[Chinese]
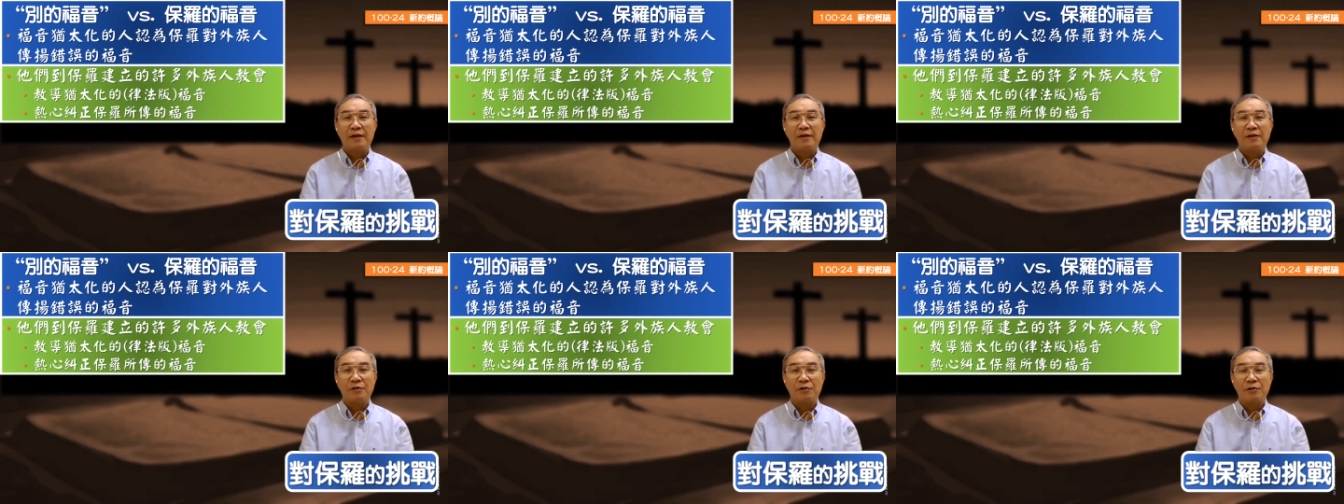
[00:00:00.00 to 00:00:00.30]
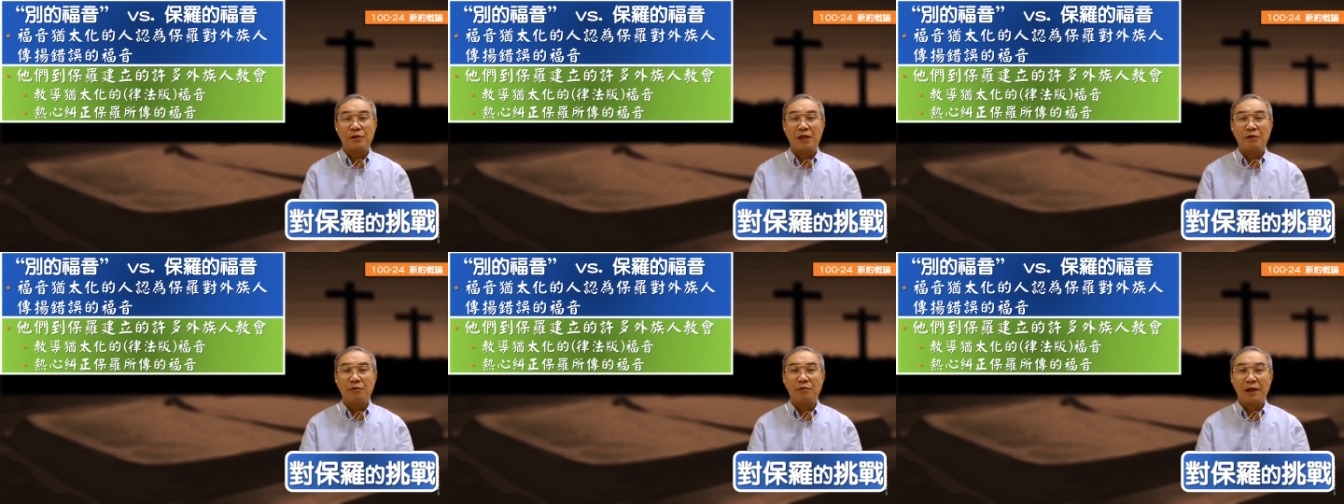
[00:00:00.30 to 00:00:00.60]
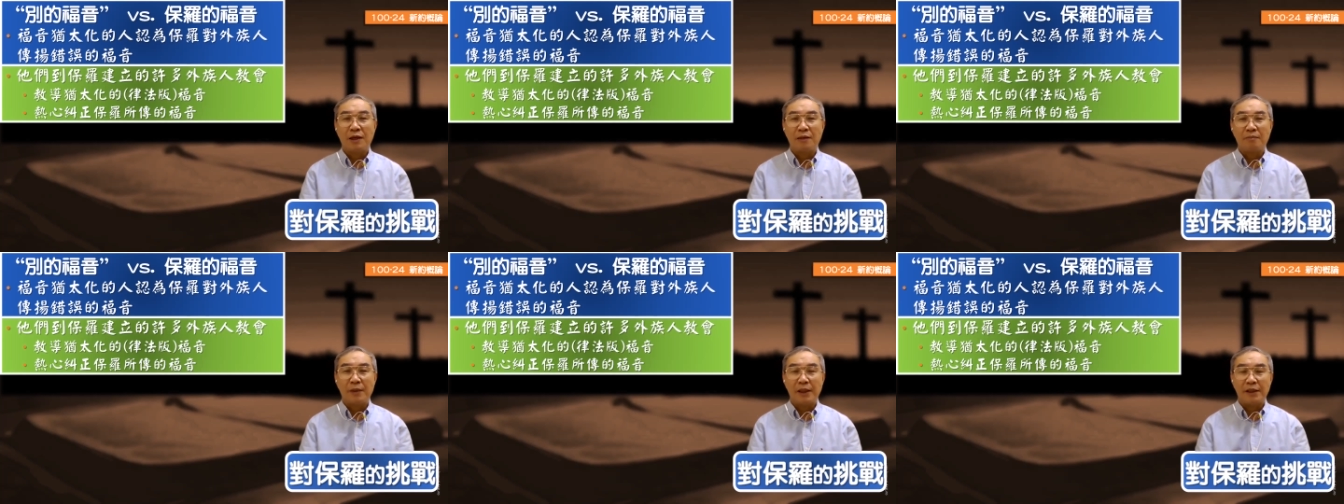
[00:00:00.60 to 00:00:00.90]
犹太
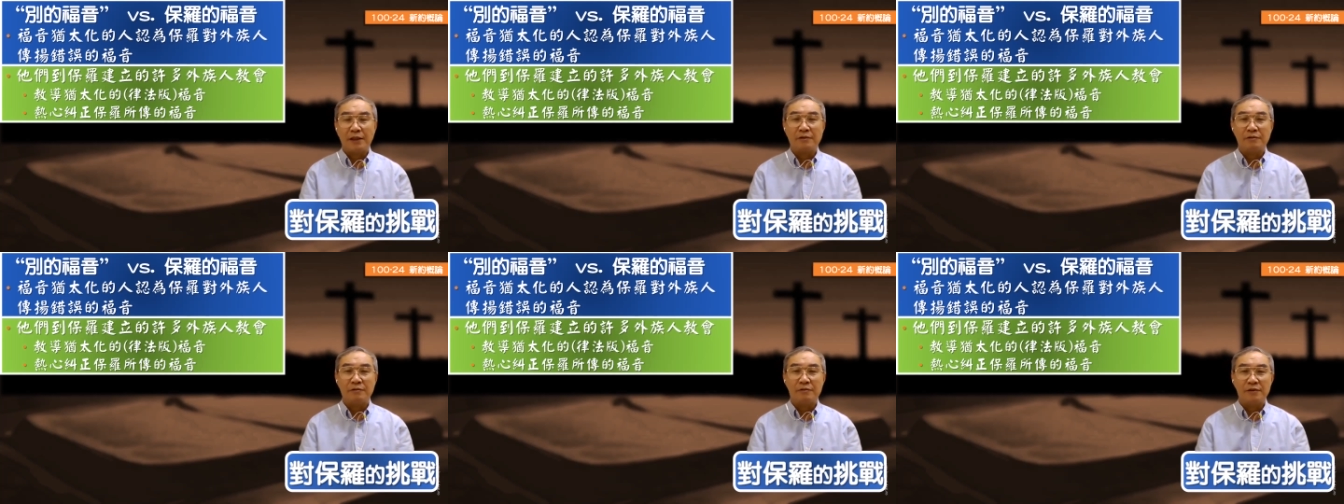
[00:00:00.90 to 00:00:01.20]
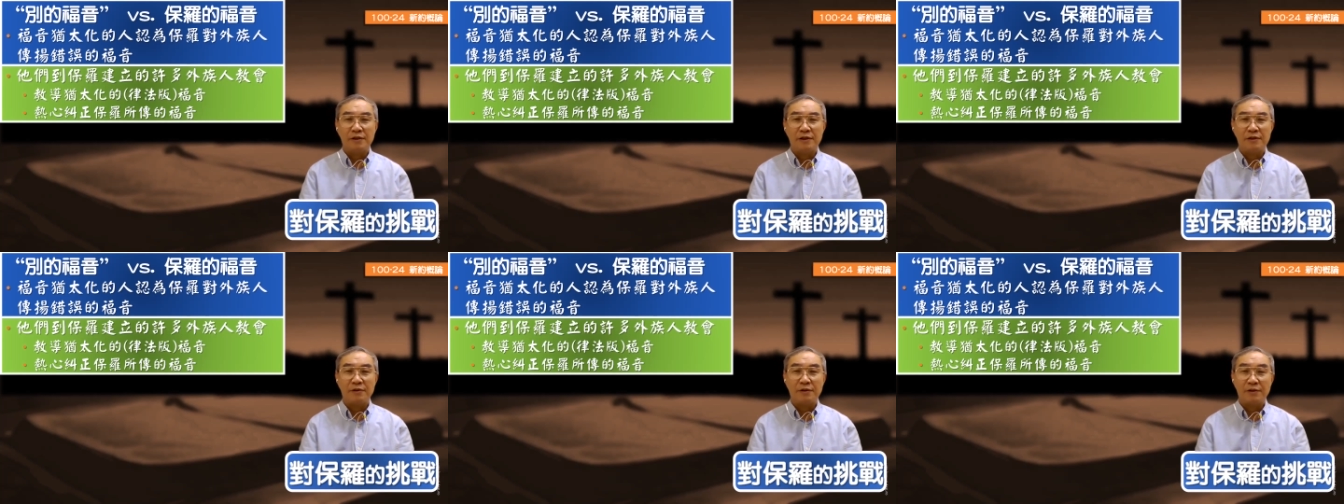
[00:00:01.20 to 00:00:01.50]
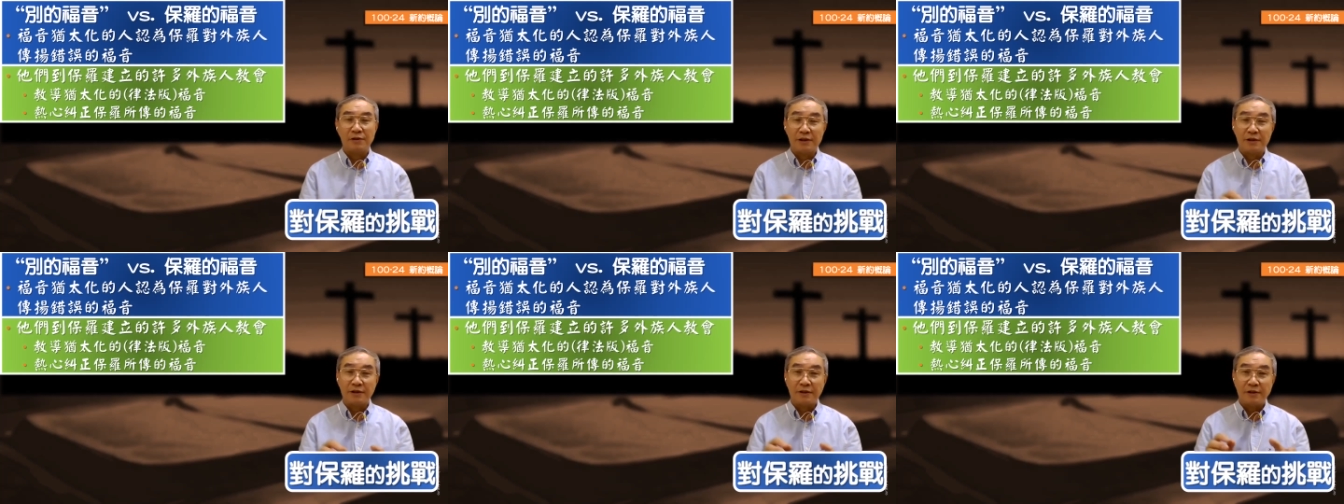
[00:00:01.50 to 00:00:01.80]
化版的福音
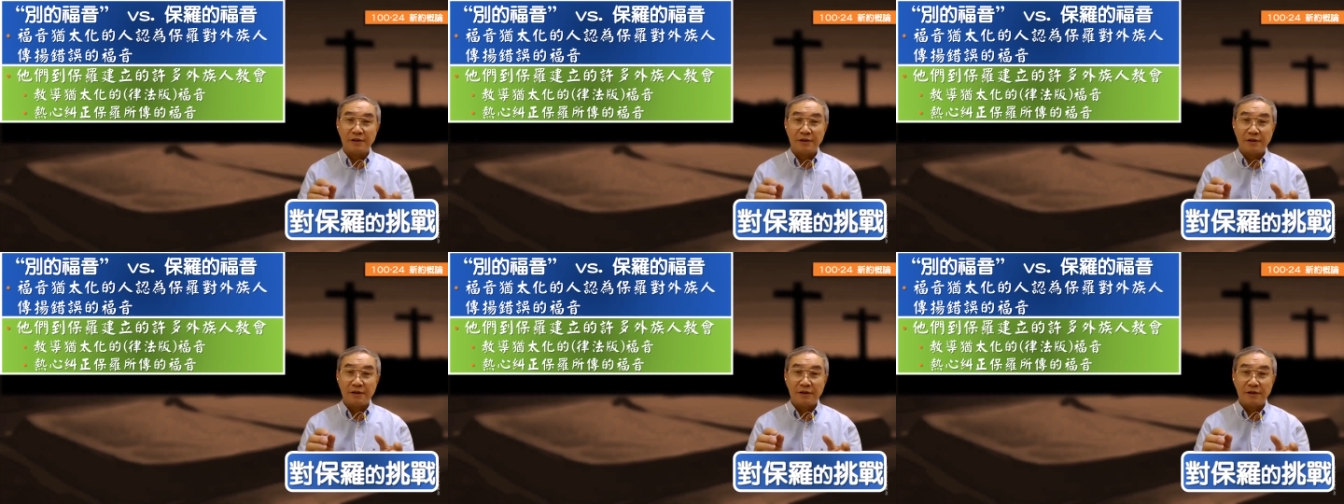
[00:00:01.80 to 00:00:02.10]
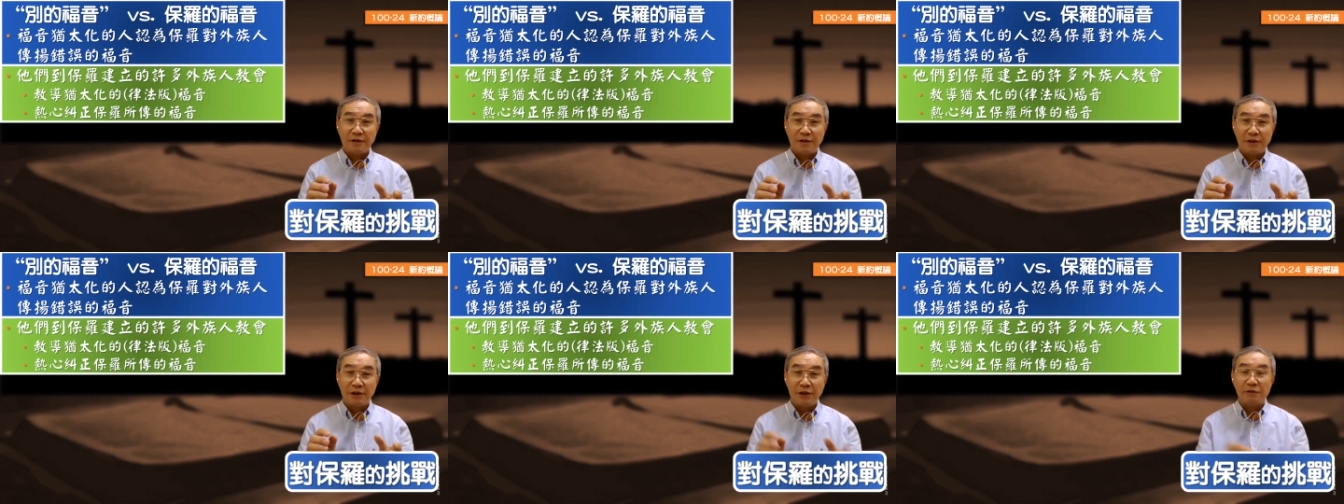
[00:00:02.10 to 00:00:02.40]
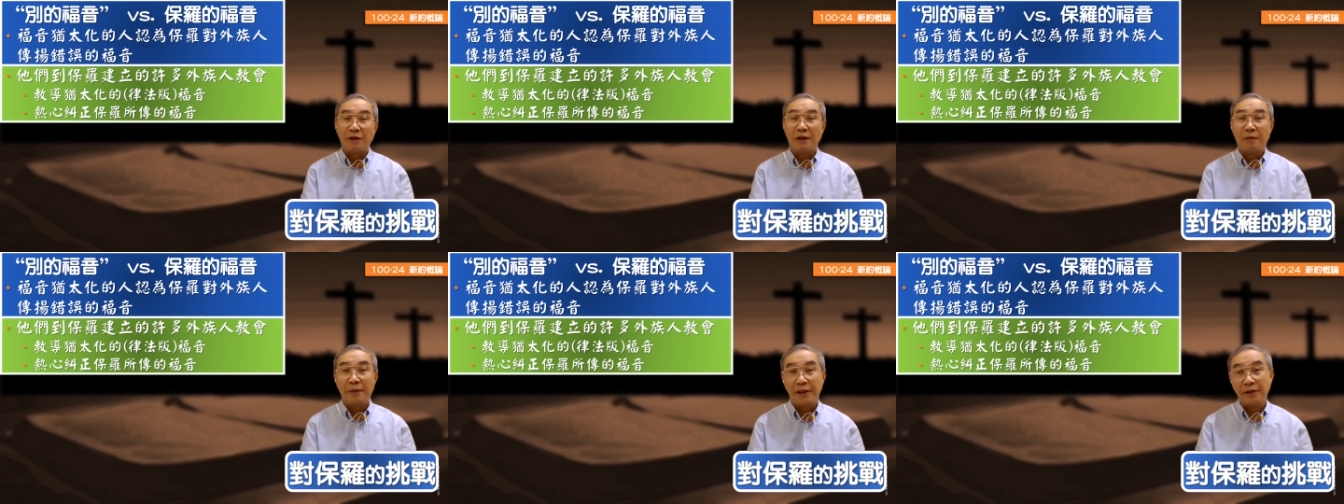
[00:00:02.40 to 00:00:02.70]
或是利
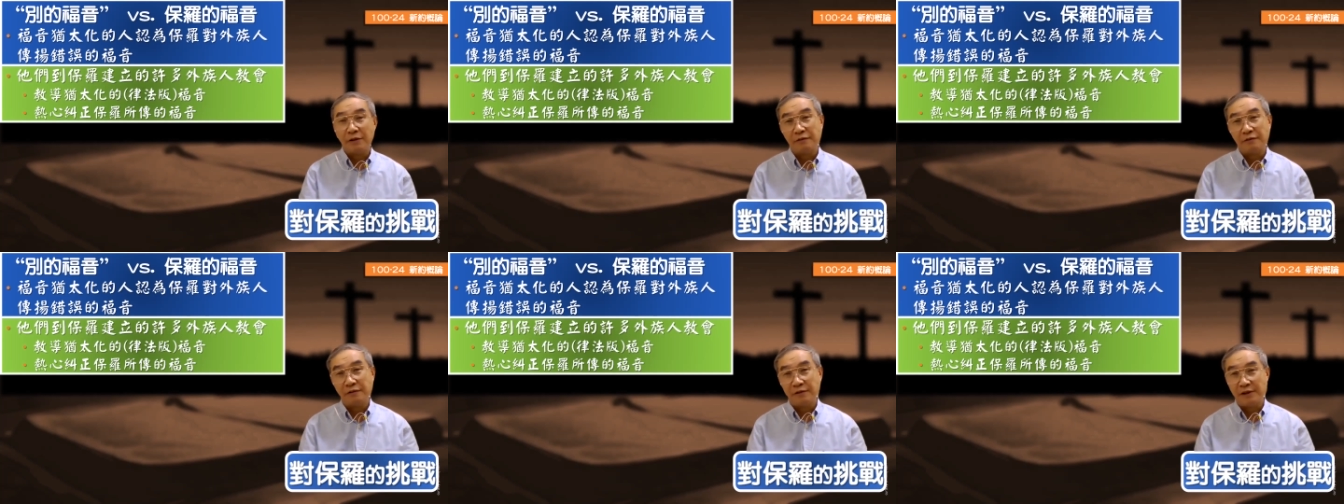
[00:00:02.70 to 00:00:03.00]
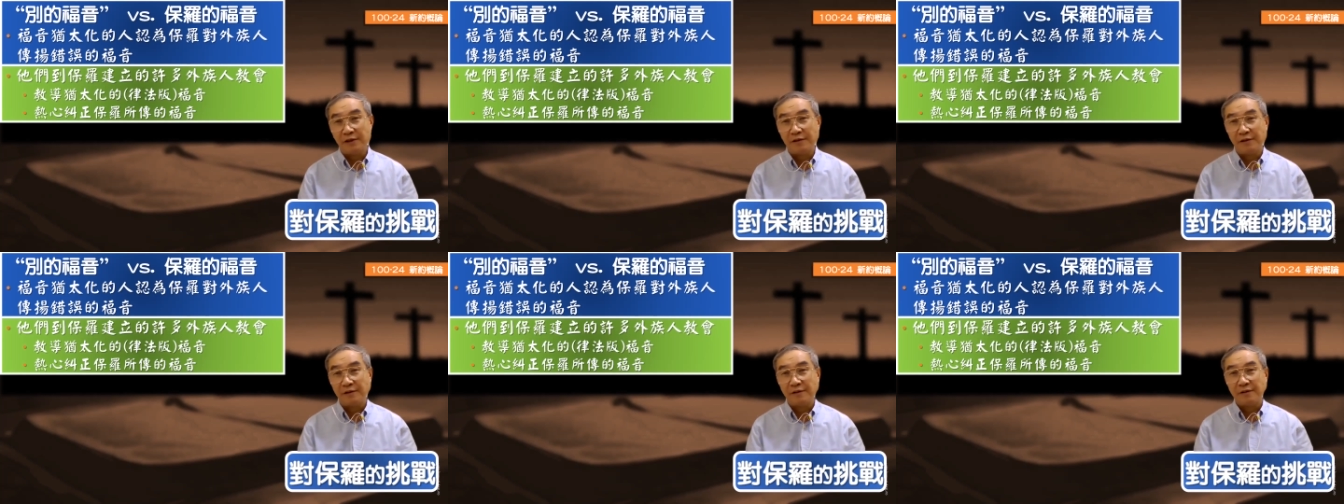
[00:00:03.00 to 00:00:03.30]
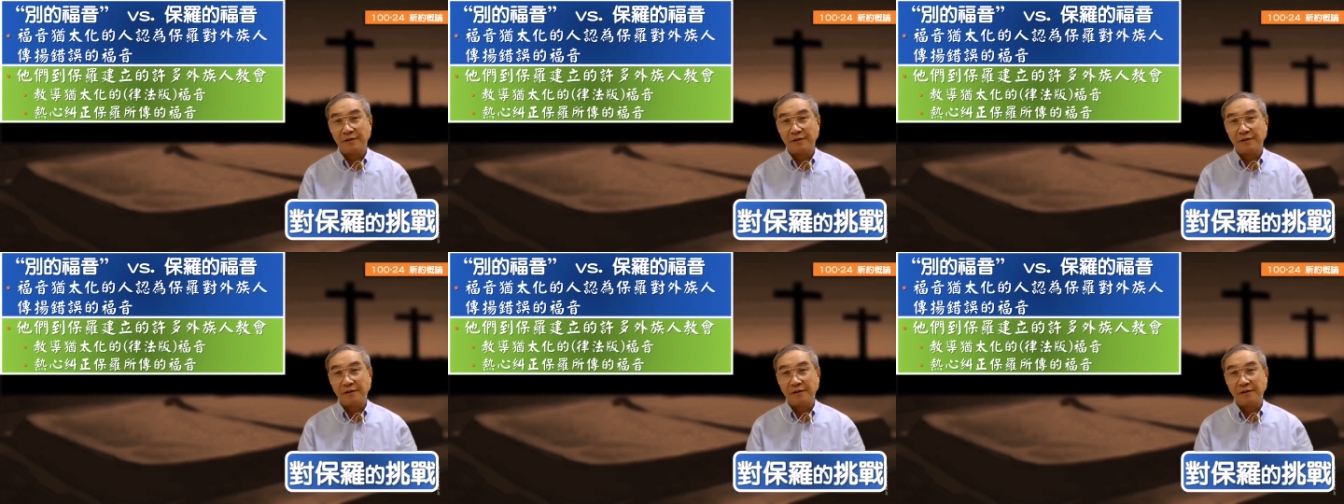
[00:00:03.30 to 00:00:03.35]
华版的福音。